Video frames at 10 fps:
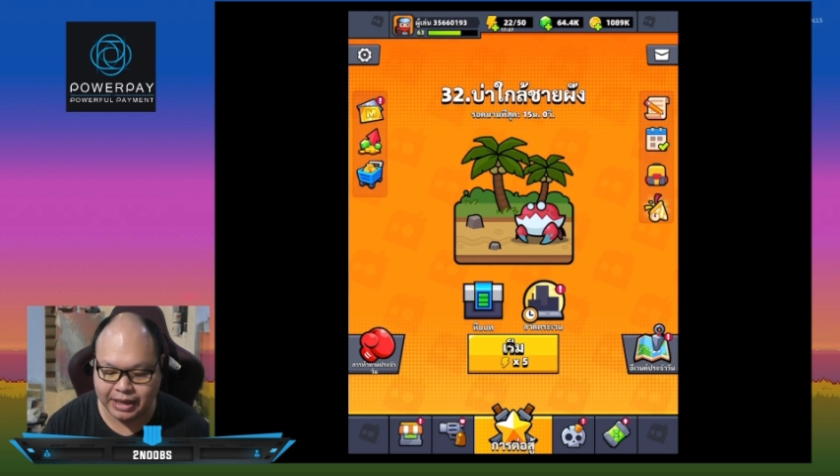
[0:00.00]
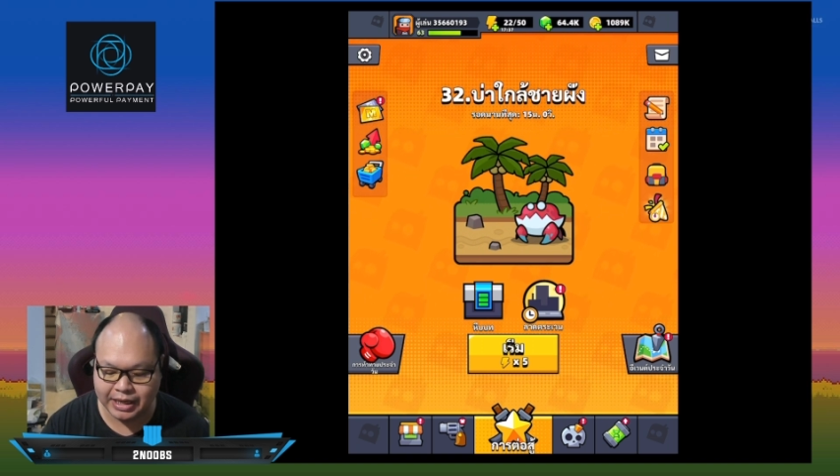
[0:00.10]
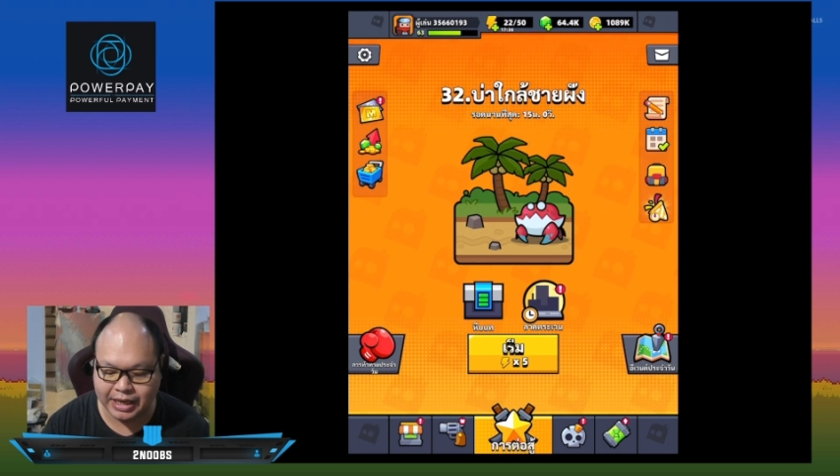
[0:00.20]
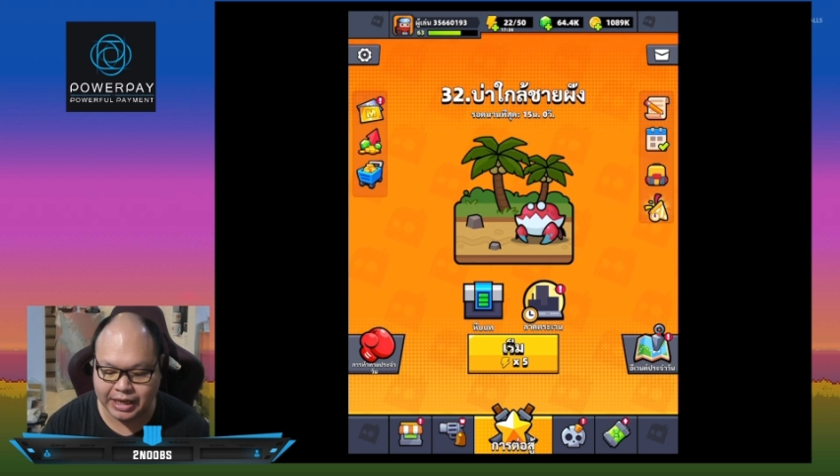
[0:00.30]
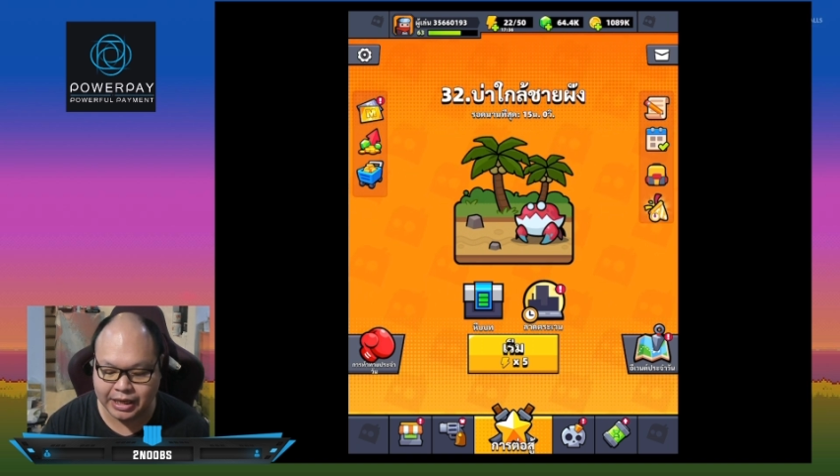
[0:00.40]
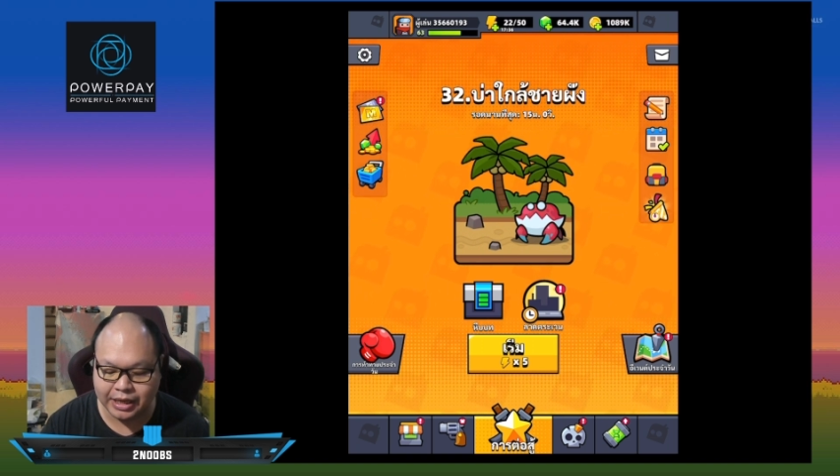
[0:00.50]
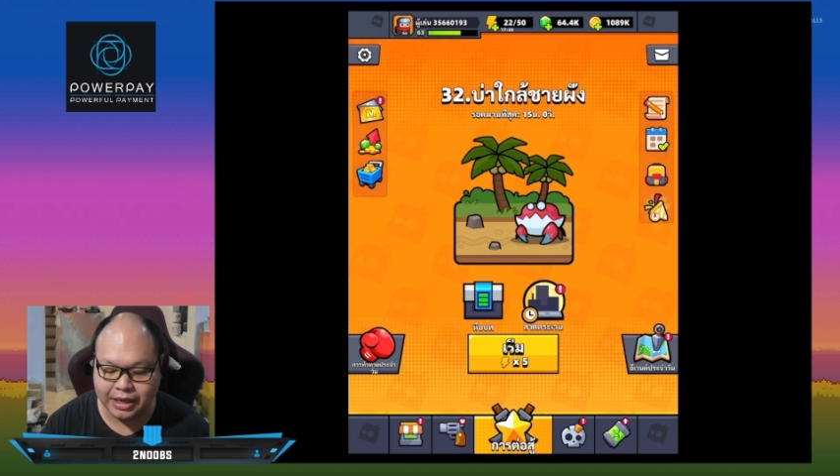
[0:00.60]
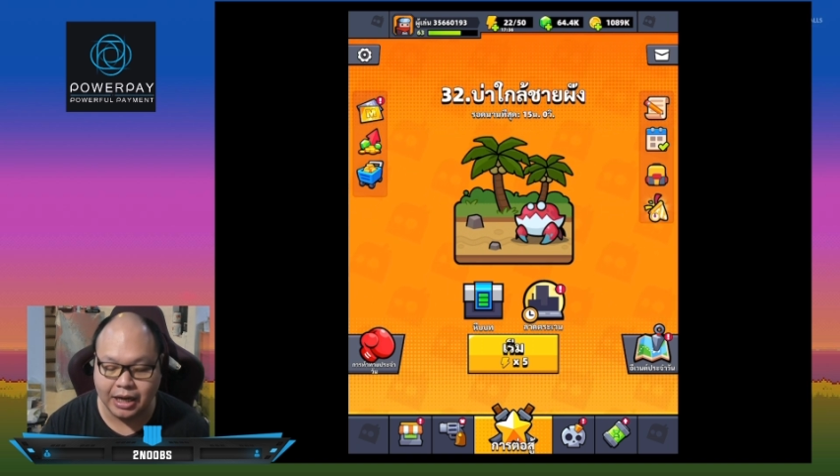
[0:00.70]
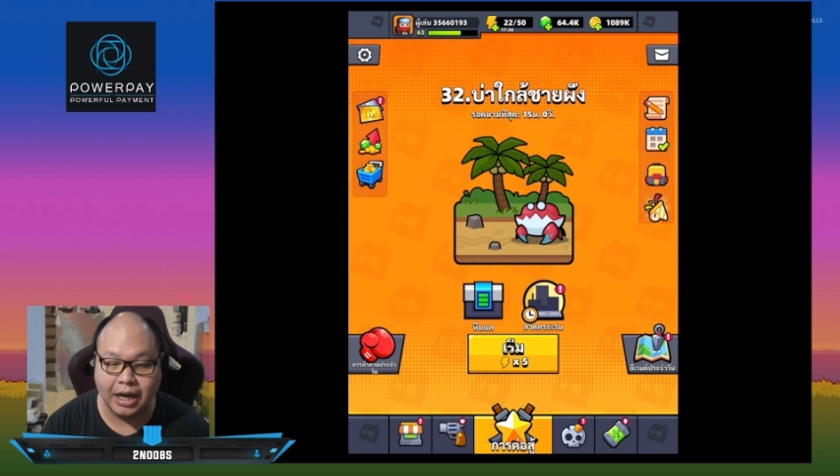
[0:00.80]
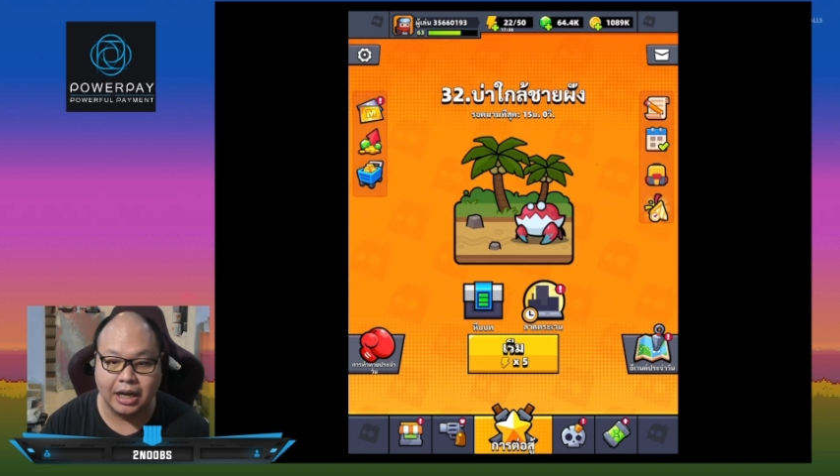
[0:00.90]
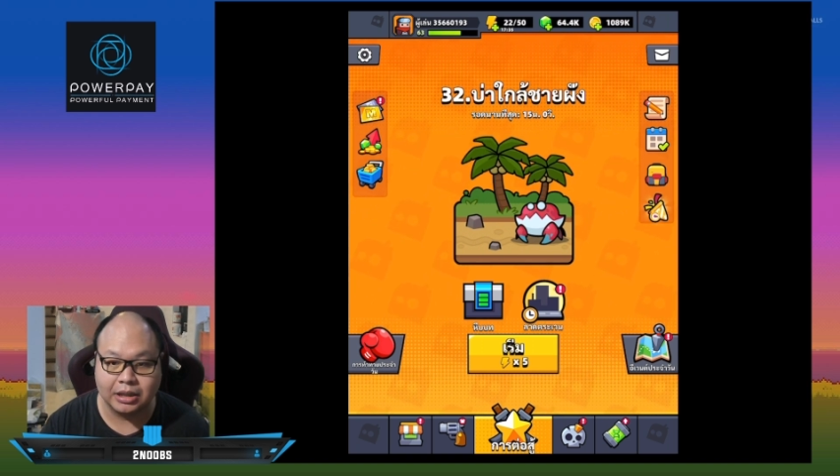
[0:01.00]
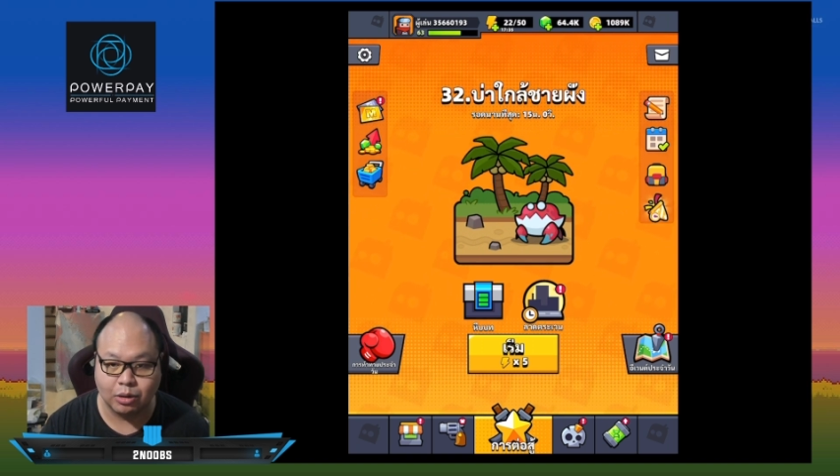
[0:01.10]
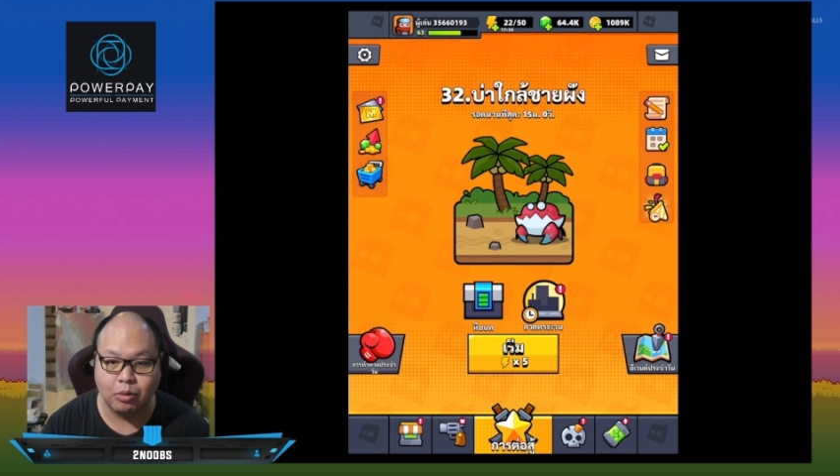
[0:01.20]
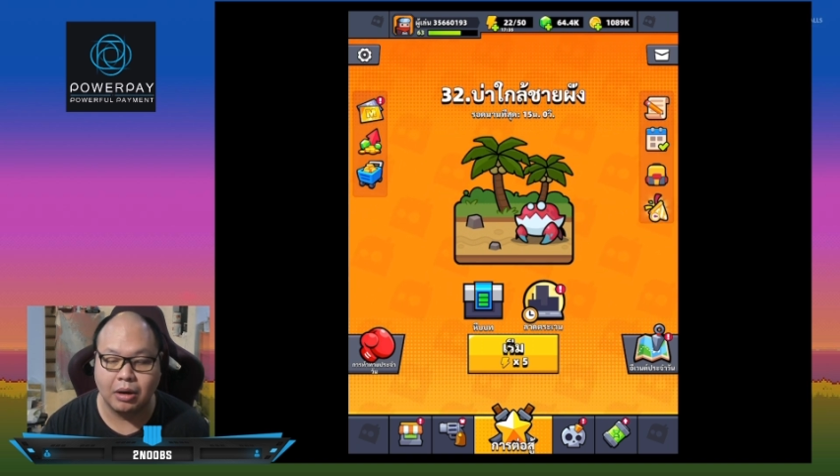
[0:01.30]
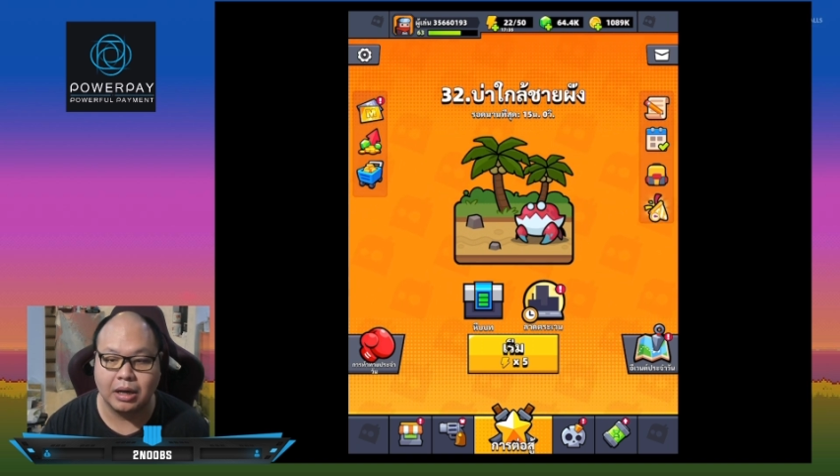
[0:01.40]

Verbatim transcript: ตในอ่าตัว